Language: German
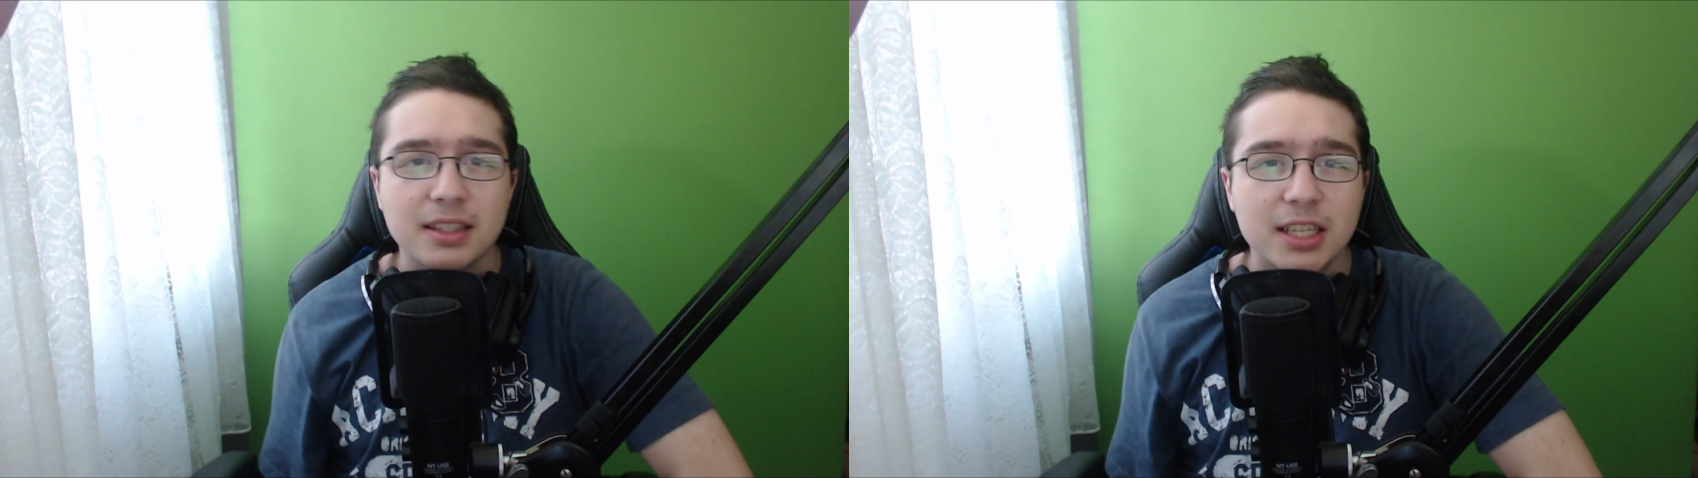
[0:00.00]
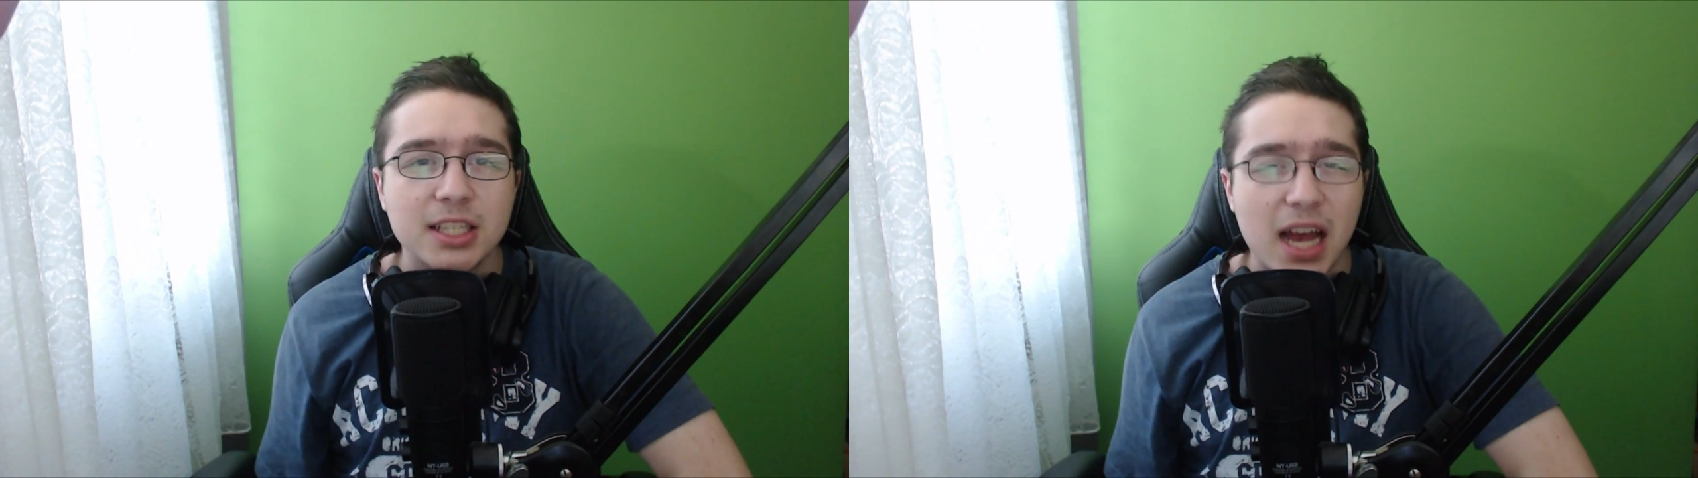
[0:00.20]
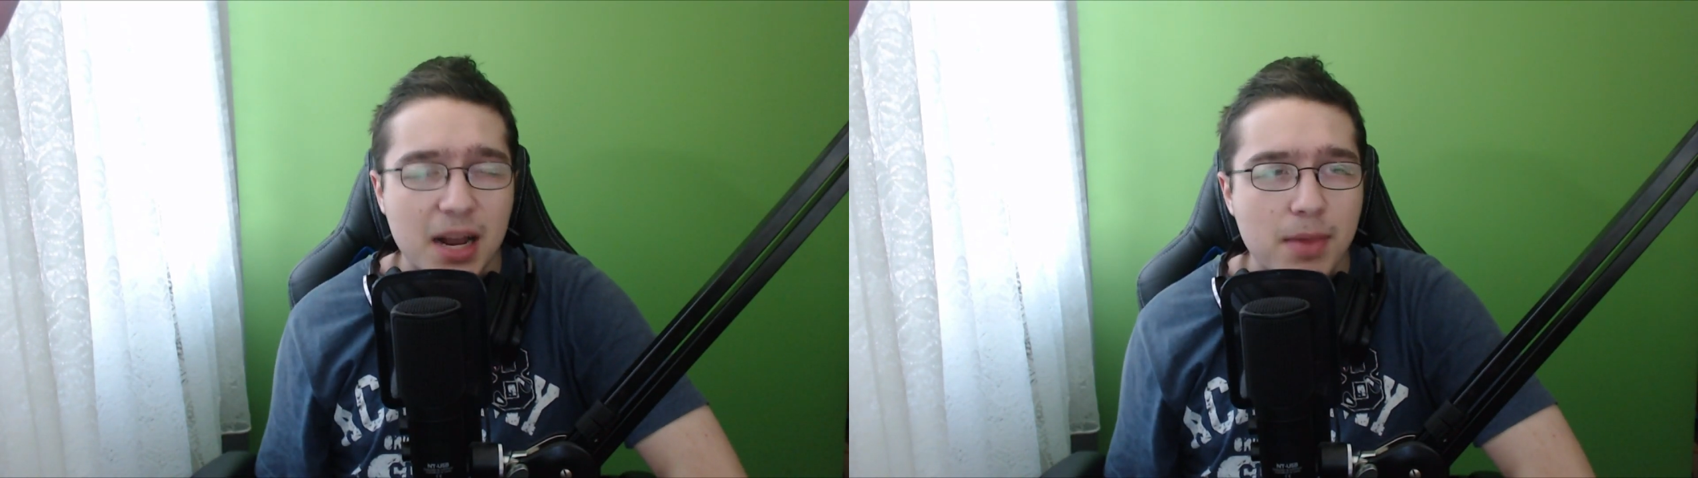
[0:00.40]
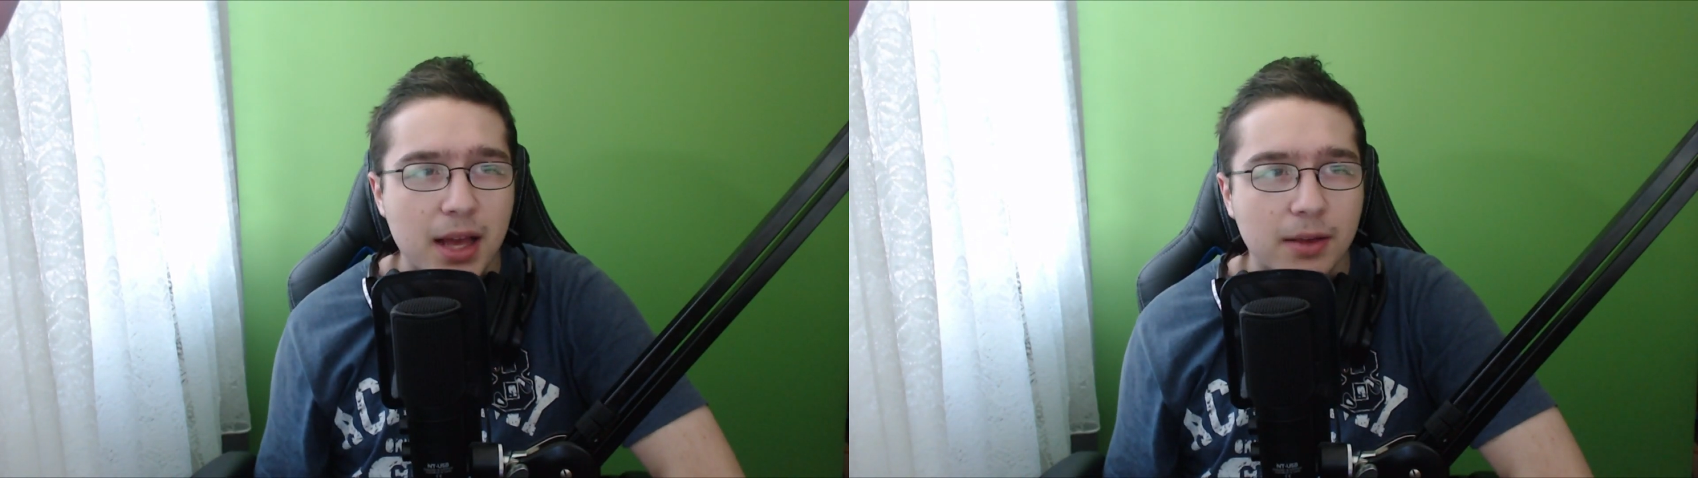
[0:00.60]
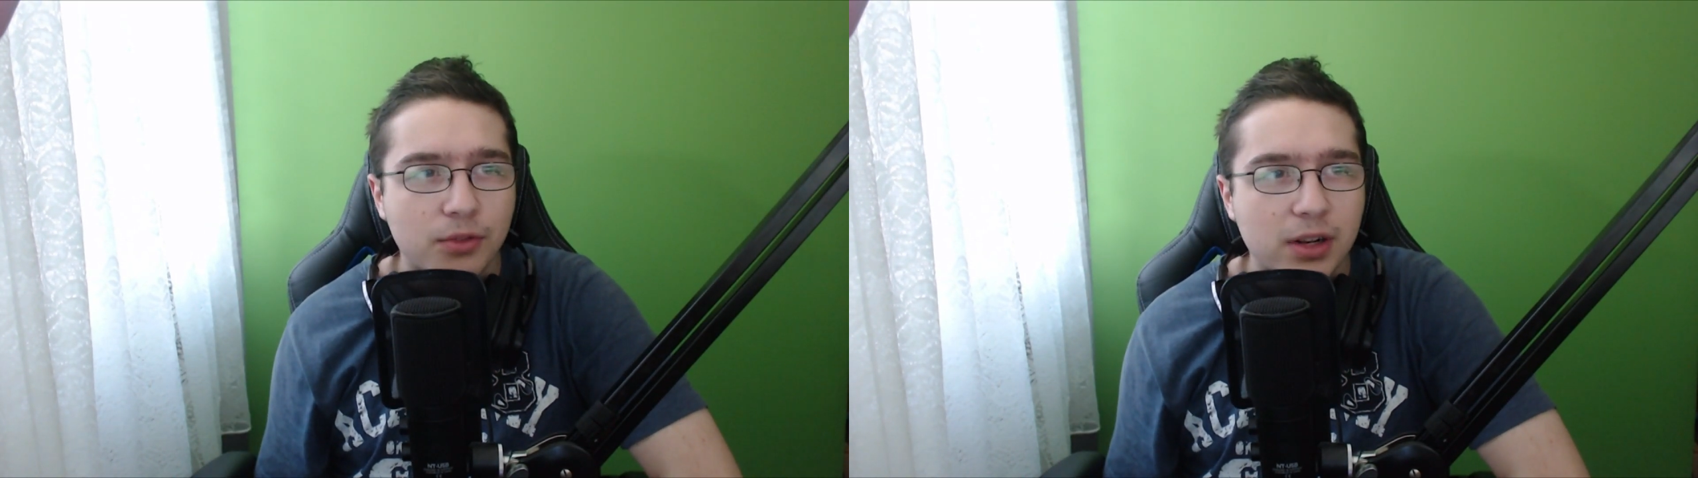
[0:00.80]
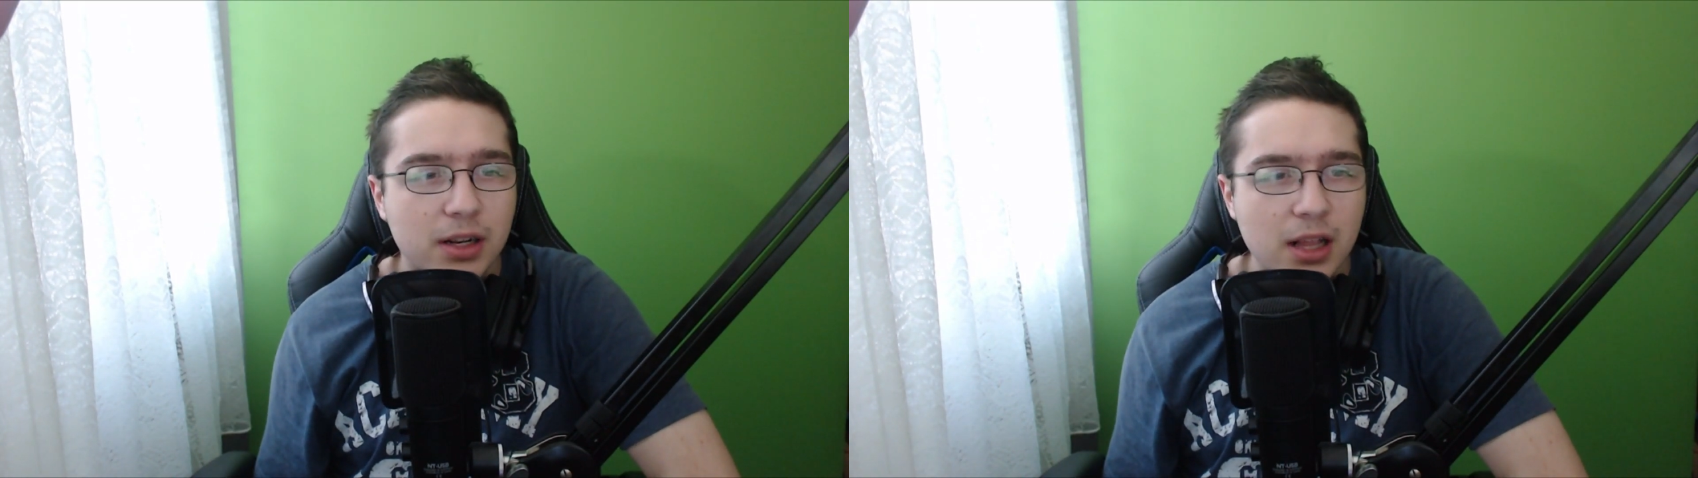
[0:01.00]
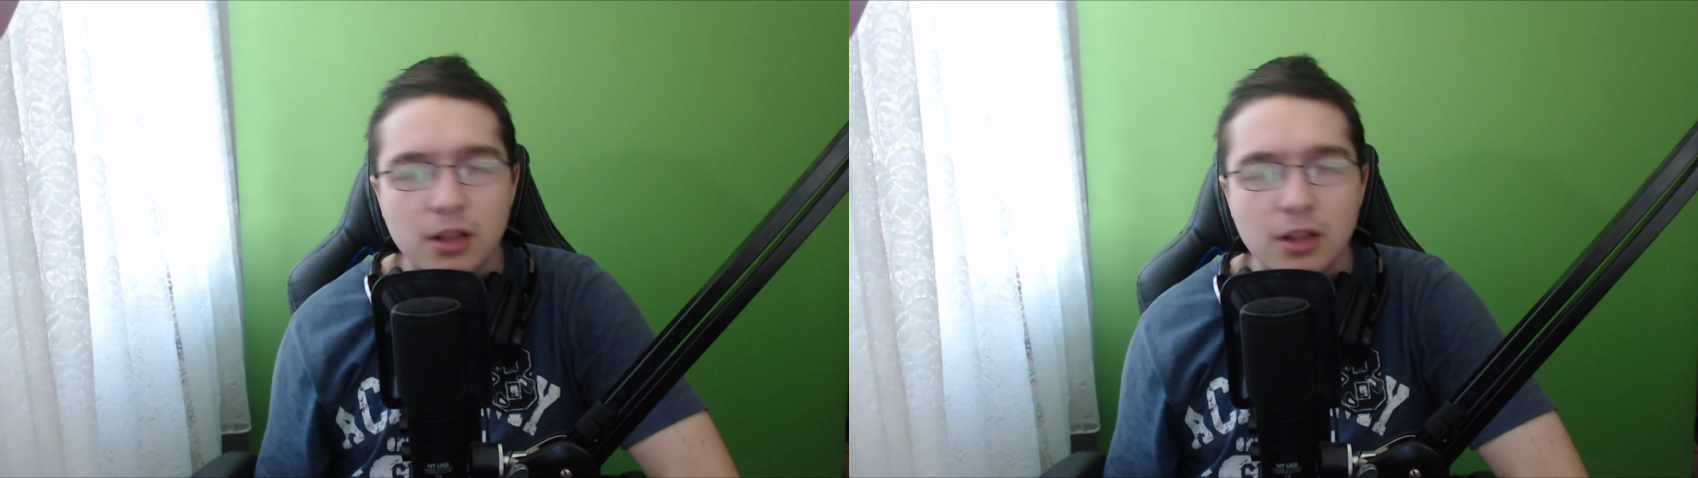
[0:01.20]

die ich anmerken will.